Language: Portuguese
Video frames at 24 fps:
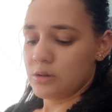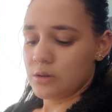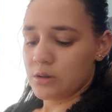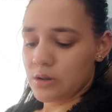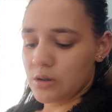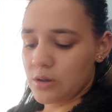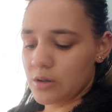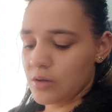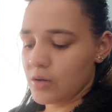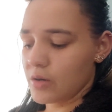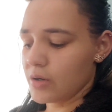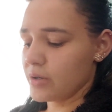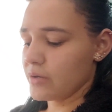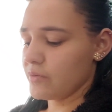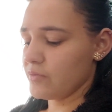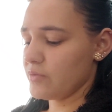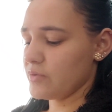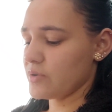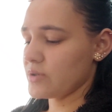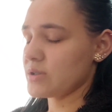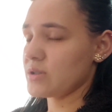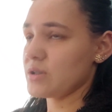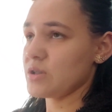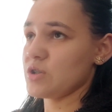Então, agora eu
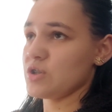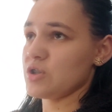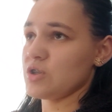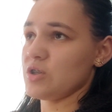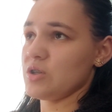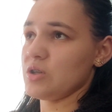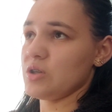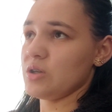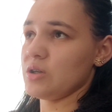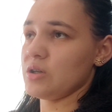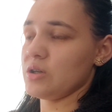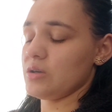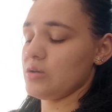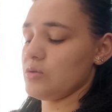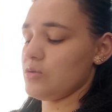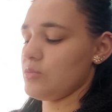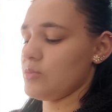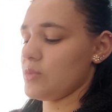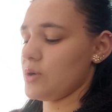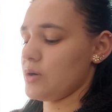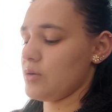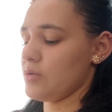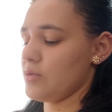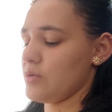vou assistir aqui
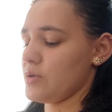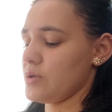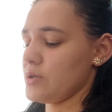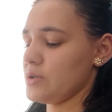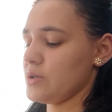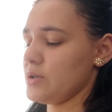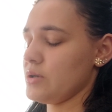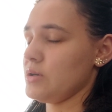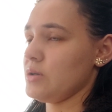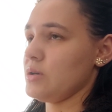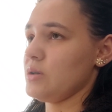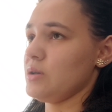alguma coisa